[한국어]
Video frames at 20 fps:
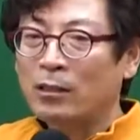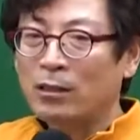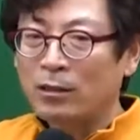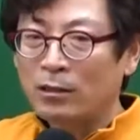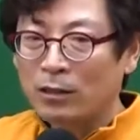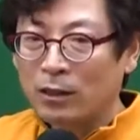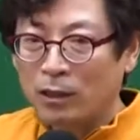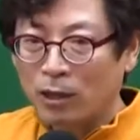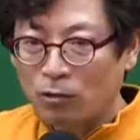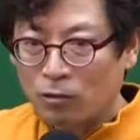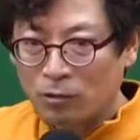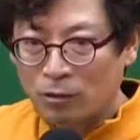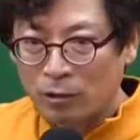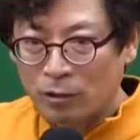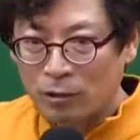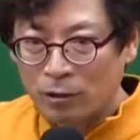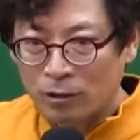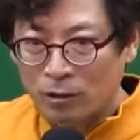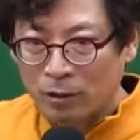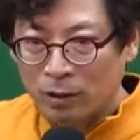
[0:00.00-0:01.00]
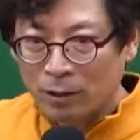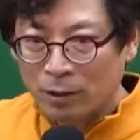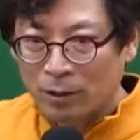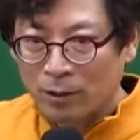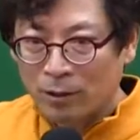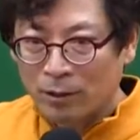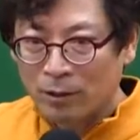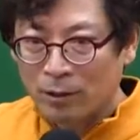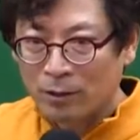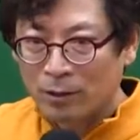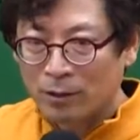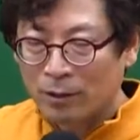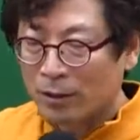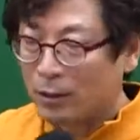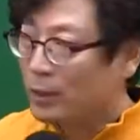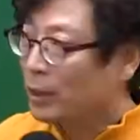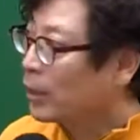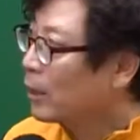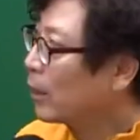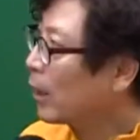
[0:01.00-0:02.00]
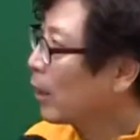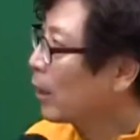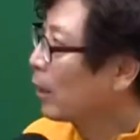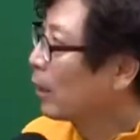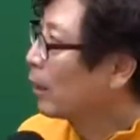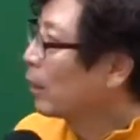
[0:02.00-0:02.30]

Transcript: 설정을 해줬 거거든요. 그러니까